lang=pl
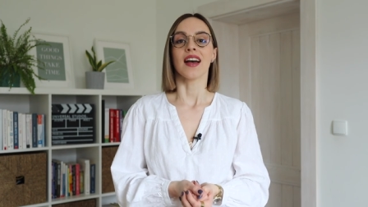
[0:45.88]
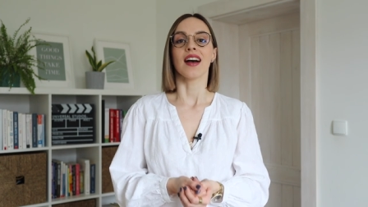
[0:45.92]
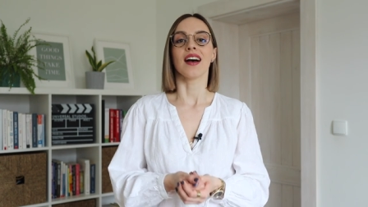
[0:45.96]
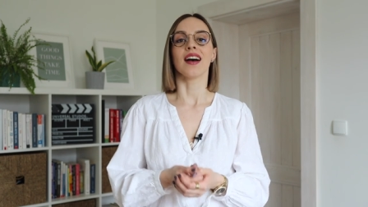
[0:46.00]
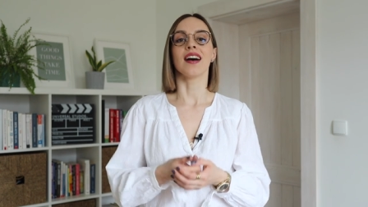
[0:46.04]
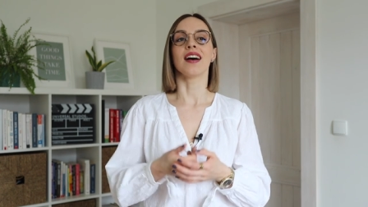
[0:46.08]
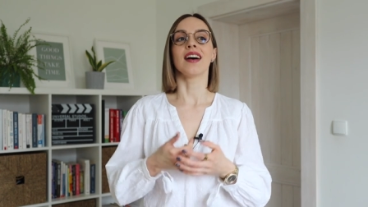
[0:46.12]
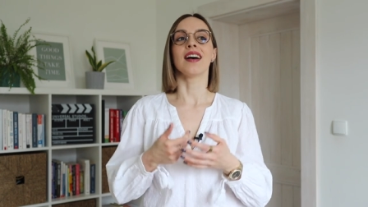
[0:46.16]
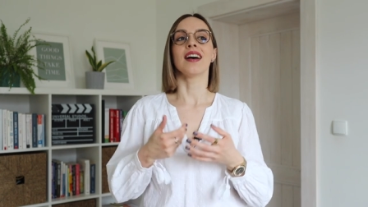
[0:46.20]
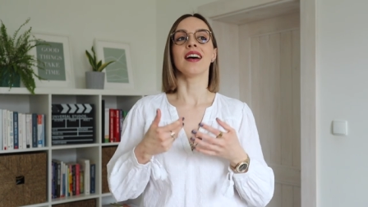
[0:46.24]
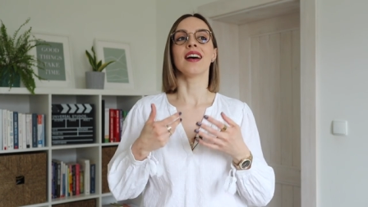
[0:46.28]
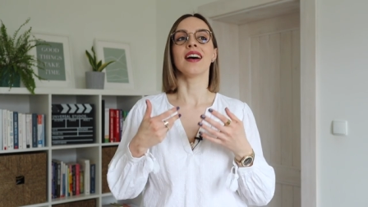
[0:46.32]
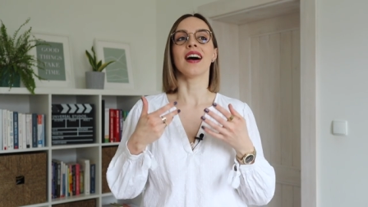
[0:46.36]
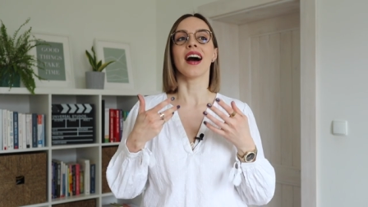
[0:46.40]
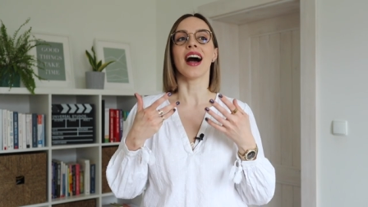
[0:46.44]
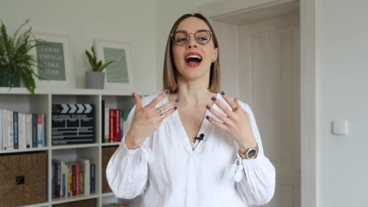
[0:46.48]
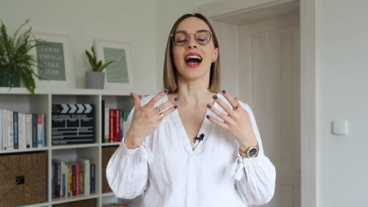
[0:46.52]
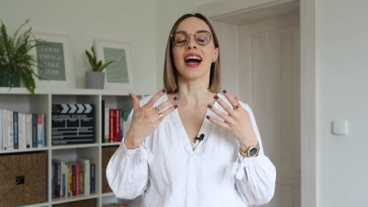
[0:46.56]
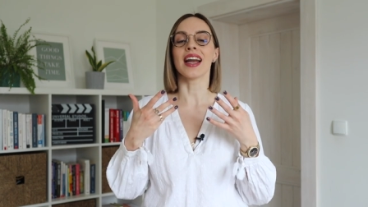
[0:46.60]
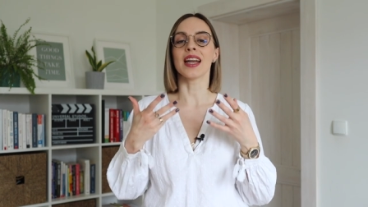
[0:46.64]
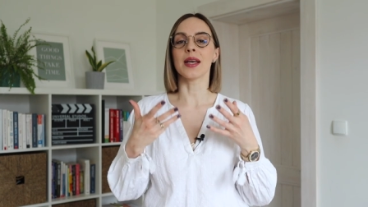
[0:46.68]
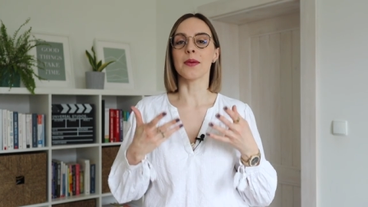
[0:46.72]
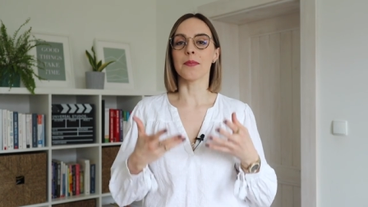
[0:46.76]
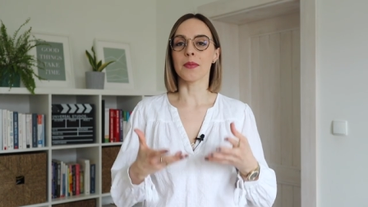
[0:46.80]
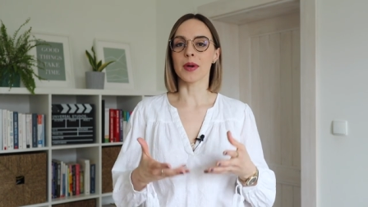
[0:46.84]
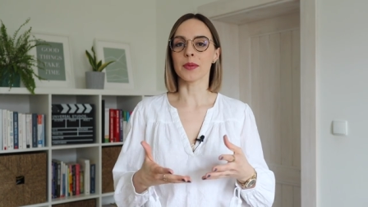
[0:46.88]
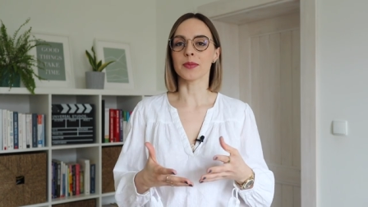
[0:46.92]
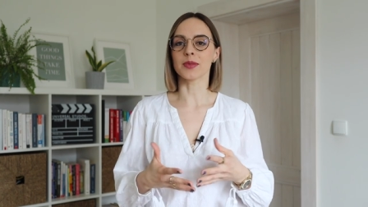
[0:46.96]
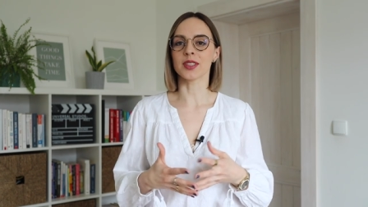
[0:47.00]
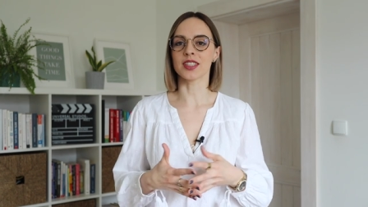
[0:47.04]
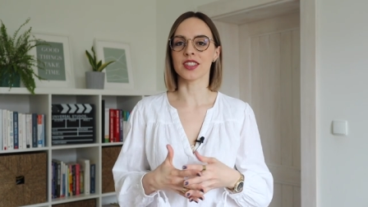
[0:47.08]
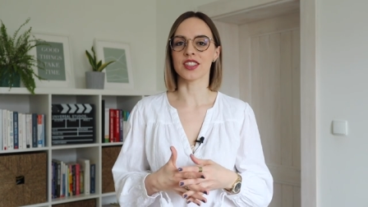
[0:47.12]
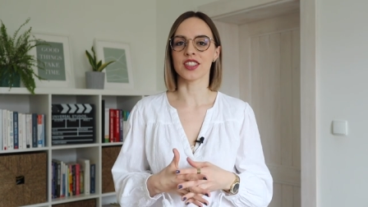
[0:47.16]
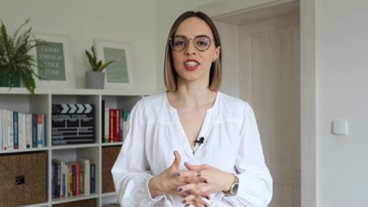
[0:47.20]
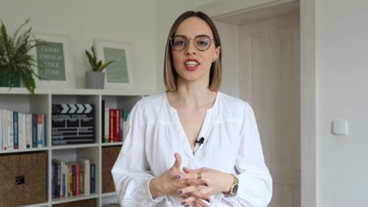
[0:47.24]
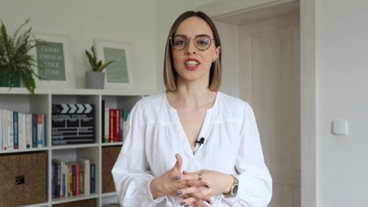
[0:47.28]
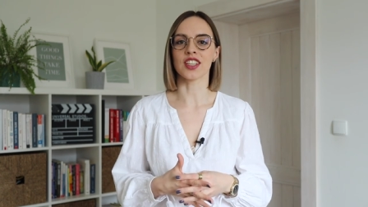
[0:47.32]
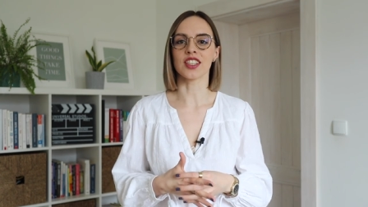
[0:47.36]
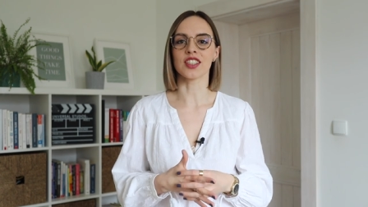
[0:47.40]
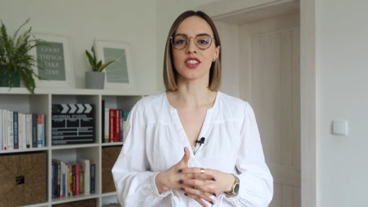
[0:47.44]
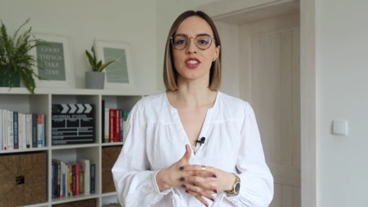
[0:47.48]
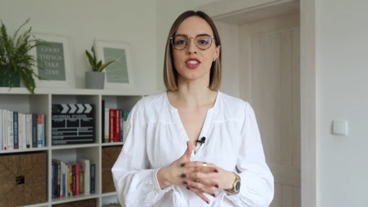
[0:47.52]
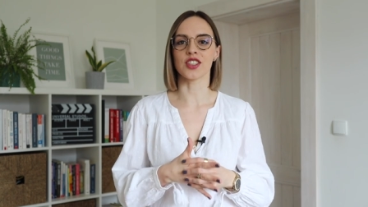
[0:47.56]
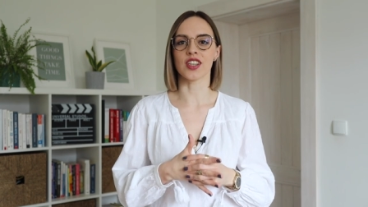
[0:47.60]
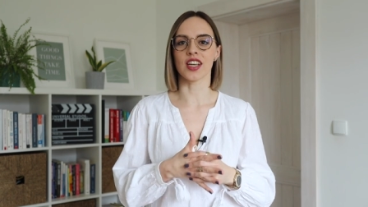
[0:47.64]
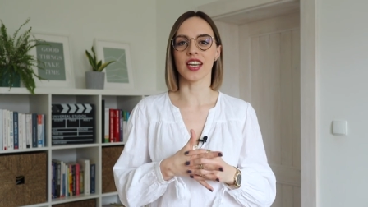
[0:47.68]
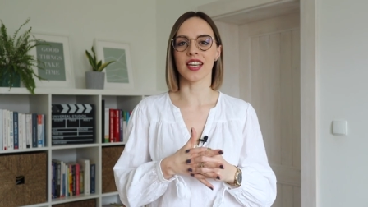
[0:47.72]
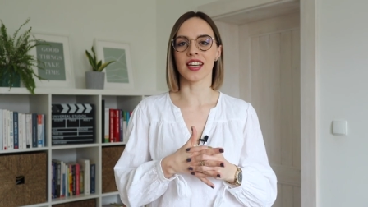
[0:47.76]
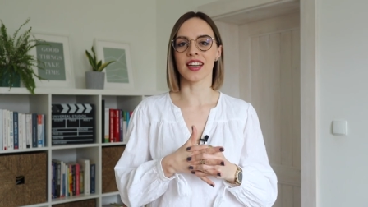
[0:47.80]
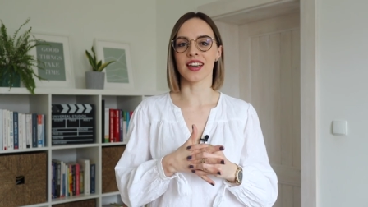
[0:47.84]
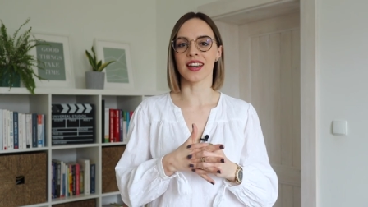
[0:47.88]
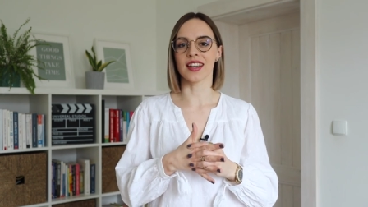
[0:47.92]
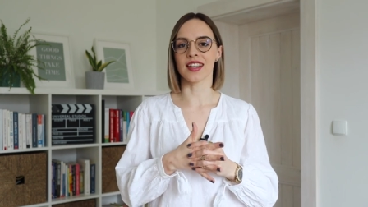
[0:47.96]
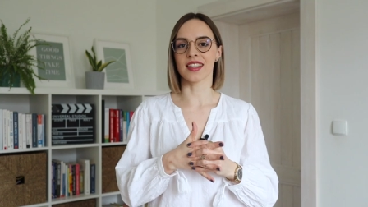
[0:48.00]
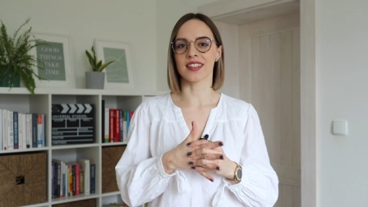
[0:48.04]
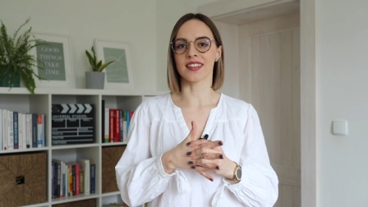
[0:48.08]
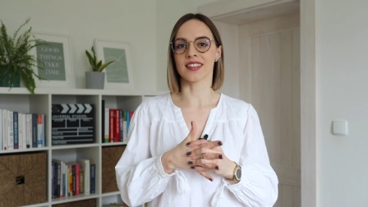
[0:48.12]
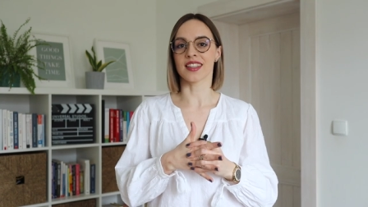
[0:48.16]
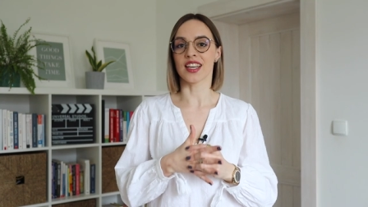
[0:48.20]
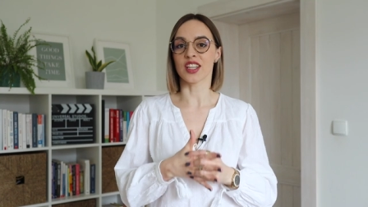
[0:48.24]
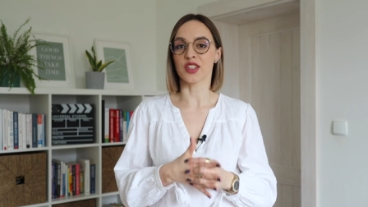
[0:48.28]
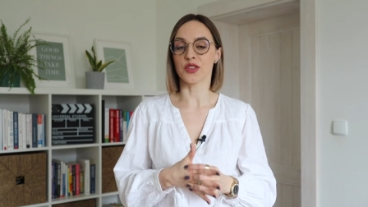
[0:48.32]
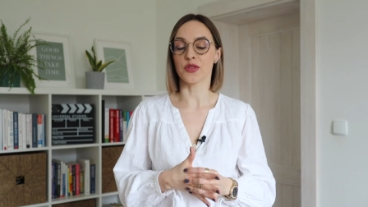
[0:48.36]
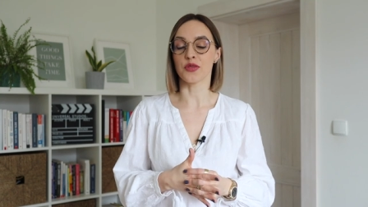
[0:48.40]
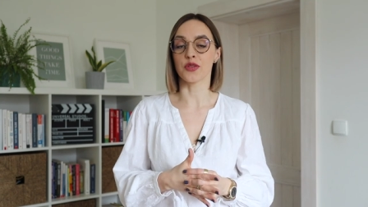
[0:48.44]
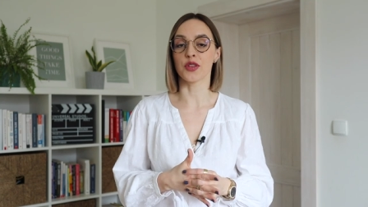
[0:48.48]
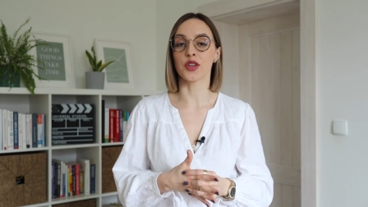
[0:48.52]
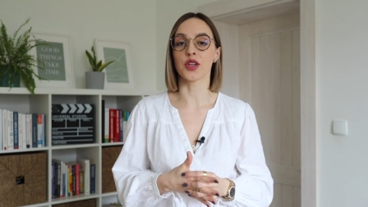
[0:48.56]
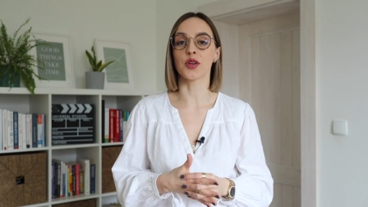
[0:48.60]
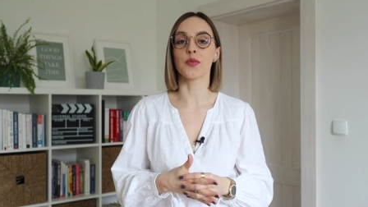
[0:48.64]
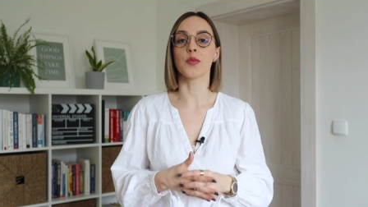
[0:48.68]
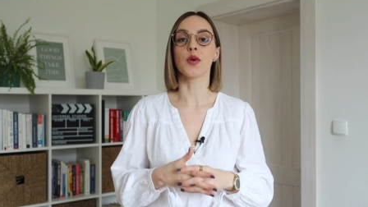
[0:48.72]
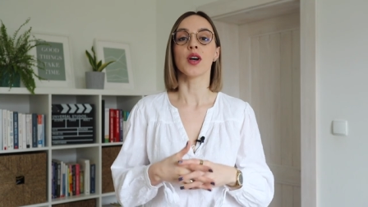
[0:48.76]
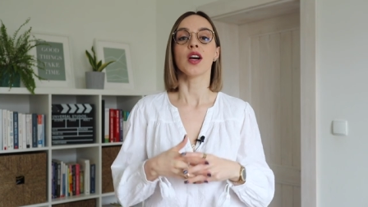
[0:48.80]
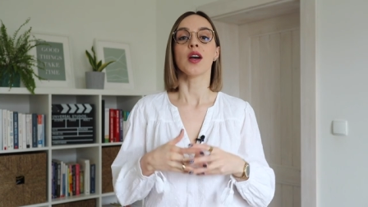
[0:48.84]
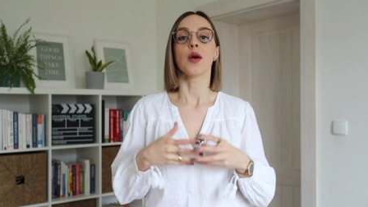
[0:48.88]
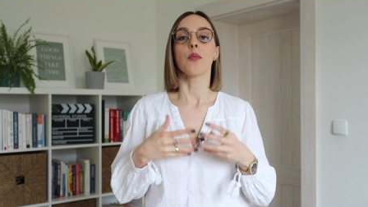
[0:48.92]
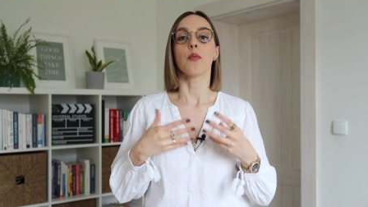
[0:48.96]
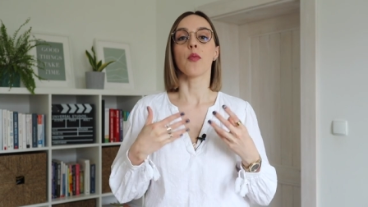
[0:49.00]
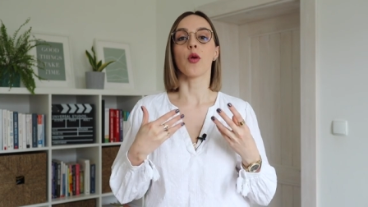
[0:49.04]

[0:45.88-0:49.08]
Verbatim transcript: e, ale mam nadzieję, że ten film